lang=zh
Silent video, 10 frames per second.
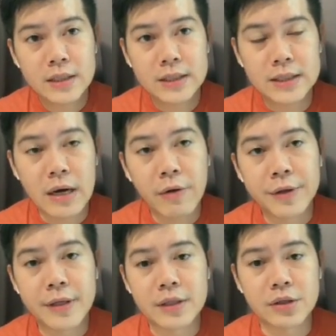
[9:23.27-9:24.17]
交易
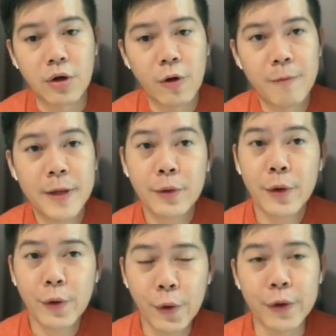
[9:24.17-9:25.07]
的时候面对
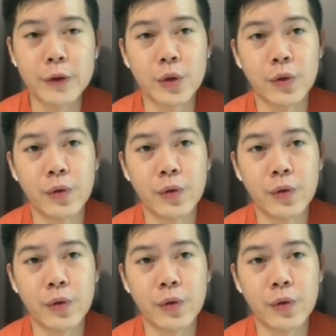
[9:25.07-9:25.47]
亏损